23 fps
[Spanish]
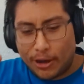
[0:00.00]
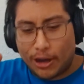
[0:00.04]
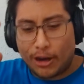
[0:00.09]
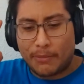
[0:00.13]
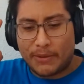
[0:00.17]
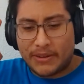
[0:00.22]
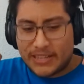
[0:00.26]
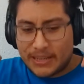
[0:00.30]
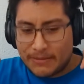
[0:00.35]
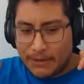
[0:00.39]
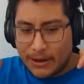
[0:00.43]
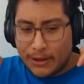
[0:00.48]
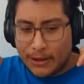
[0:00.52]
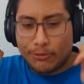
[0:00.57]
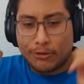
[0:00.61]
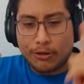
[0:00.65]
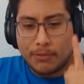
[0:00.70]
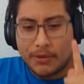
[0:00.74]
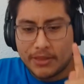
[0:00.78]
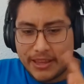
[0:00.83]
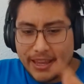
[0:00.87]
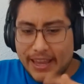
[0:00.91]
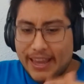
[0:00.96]
Porque lo principal
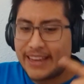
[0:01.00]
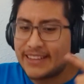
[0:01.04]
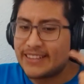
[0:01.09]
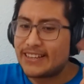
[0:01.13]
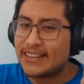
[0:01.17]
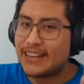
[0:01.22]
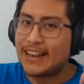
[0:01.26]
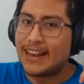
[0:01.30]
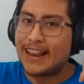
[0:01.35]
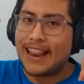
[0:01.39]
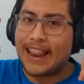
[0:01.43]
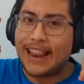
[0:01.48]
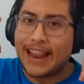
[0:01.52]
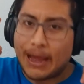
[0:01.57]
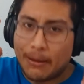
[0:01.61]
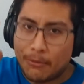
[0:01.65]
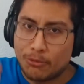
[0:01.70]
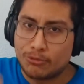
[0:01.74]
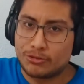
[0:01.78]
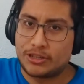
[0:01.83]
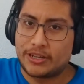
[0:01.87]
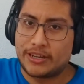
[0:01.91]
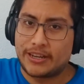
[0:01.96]
de un Open es
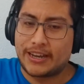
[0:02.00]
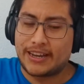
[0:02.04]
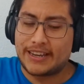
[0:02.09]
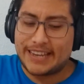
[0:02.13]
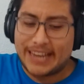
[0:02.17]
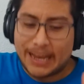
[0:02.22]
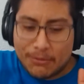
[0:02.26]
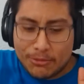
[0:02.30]
la música.